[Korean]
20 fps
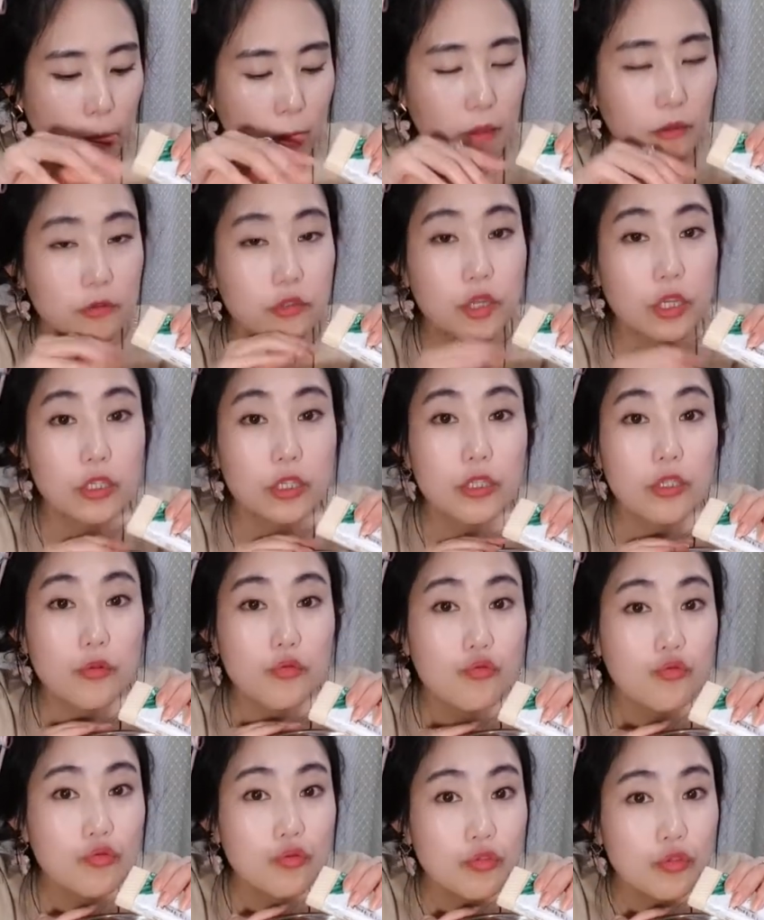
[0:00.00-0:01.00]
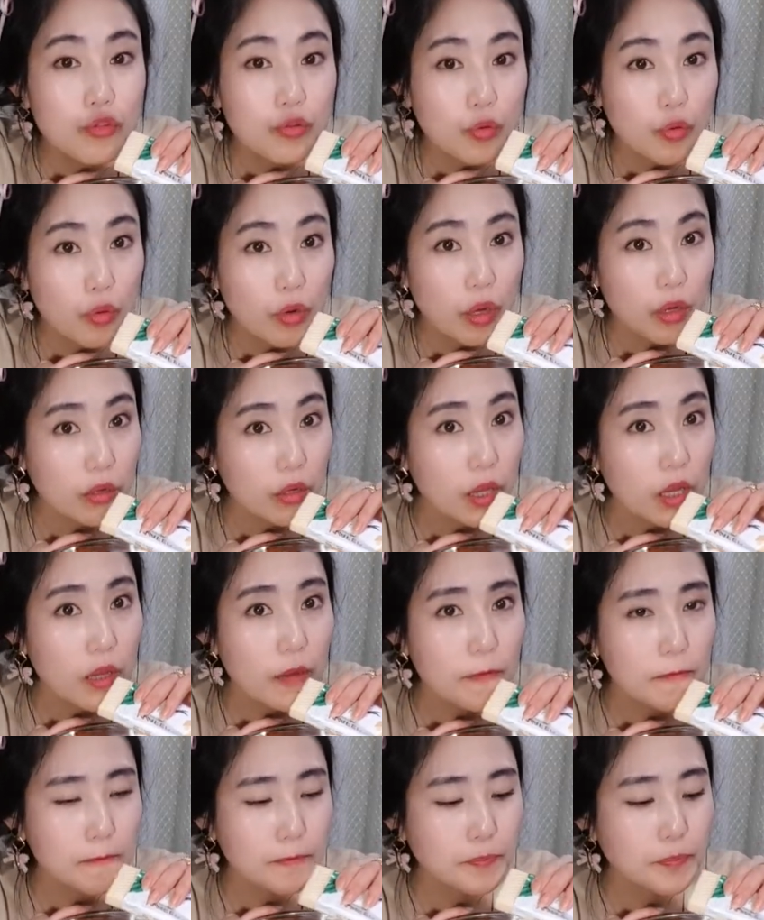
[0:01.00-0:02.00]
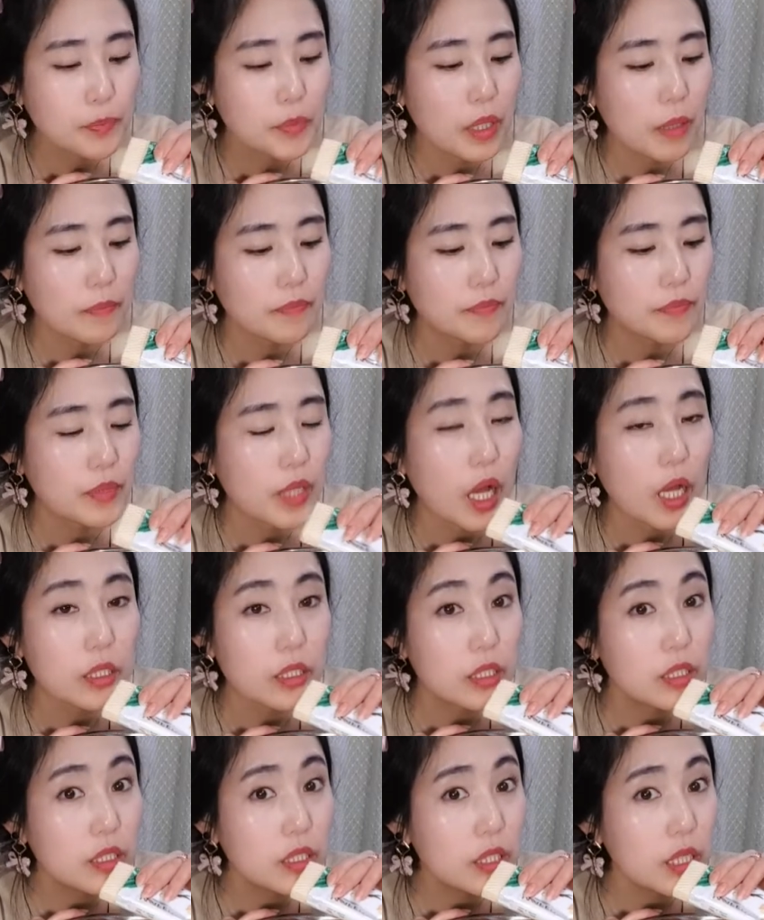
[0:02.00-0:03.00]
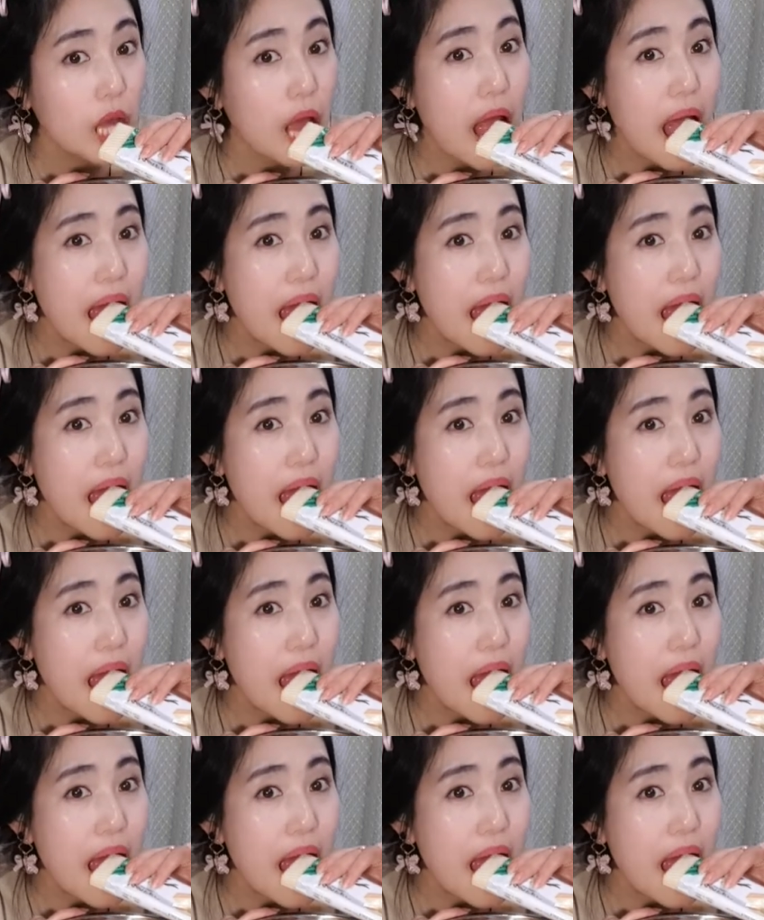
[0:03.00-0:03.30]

근데 진짜 우울증 올라 그래? 아니지?